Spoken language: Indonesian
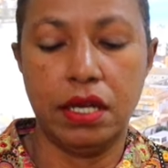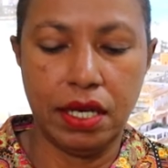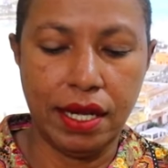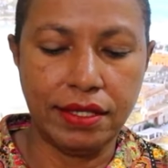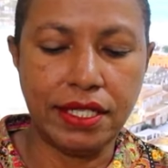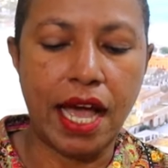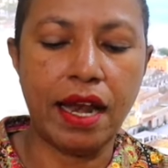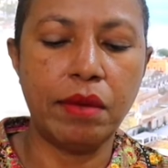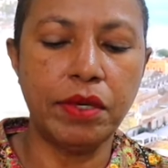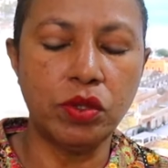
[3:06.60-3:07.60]
dengan
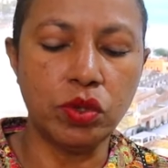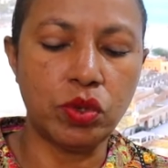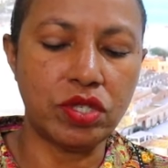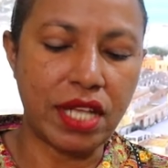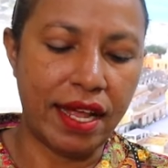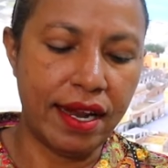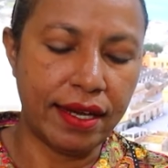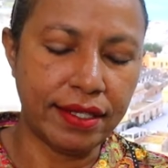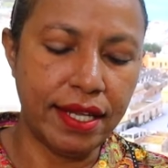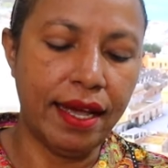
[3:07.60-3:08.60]
cara mengutus
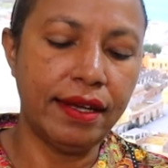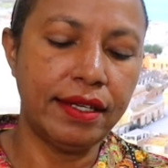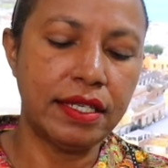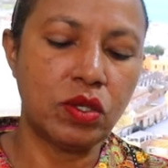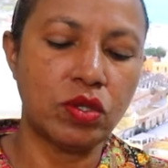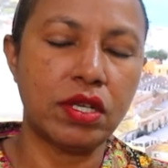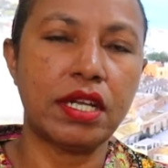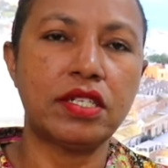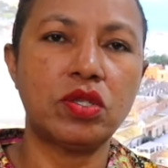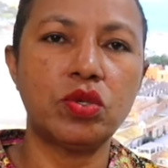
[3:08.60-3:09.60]
anaknya Yesus
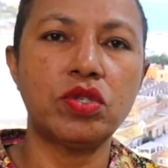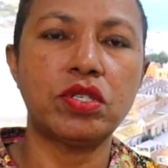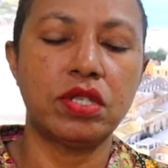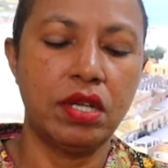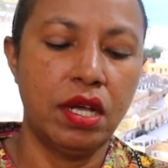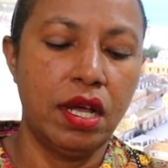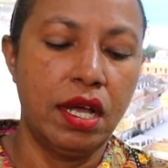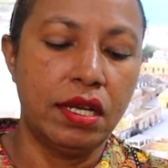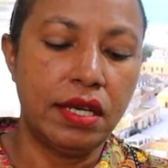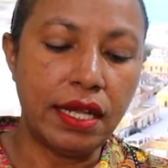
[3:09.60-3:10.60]
Kristus
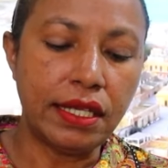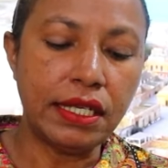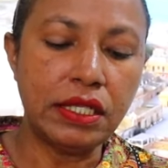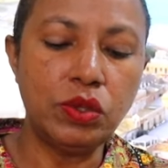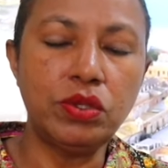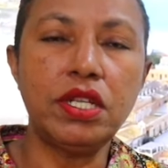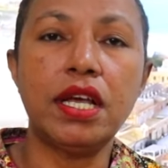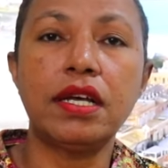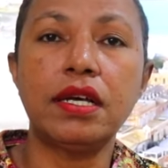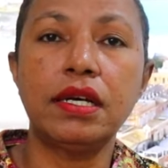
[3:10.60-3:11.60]
datang ke
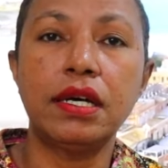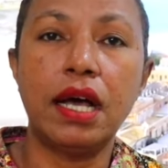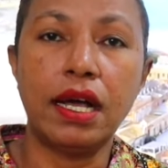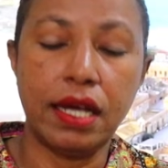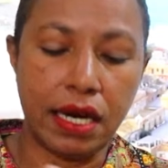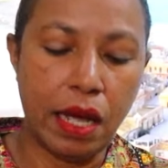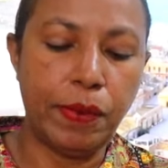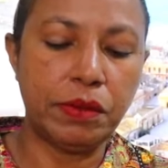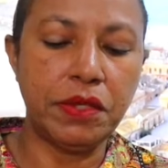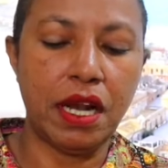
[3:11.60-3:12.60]
dunia agar
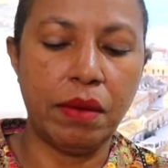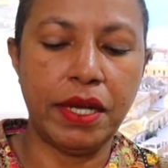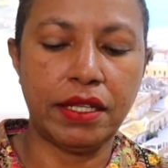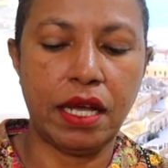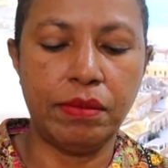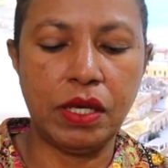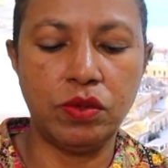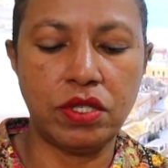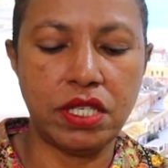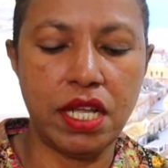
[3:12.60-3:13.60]
dapat menyelamatkan
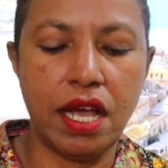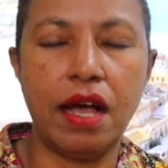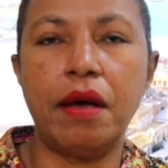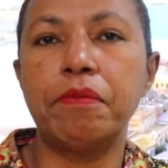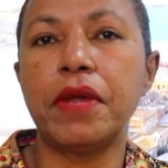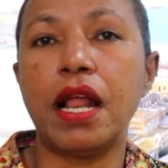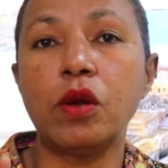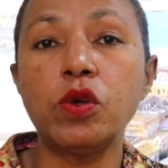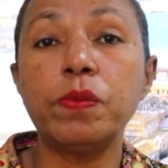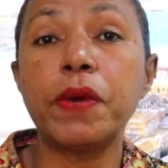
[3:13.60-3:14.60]
manusia
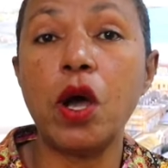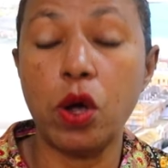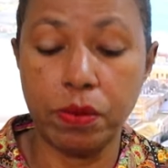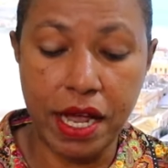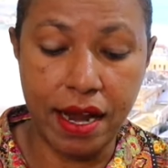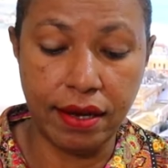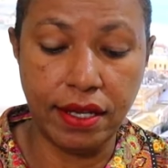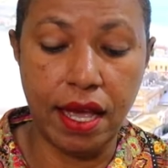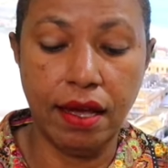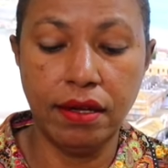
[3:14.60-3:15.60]
melalui
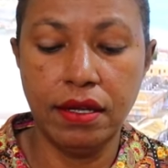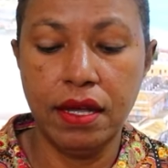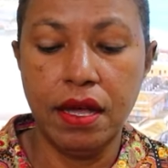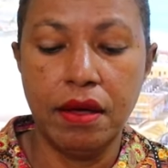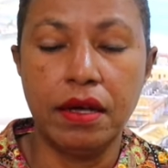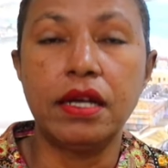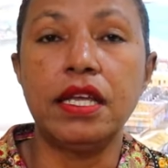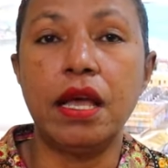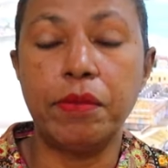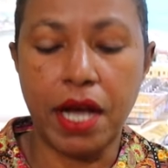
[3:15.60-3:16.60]
pengorbanannya
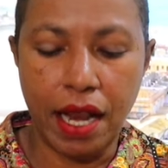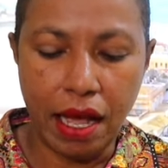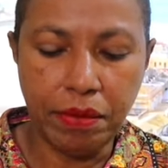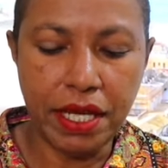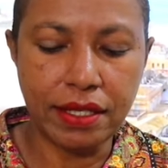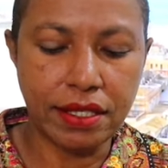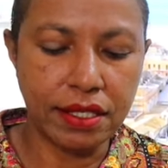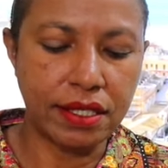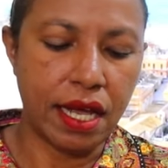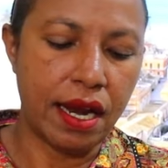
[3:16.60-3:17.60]
ia mengalami
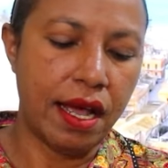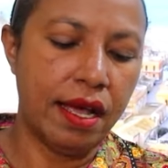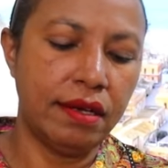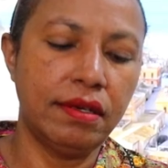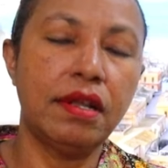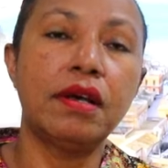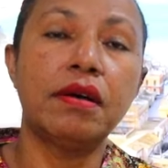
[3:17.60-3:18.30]
kesengsaraan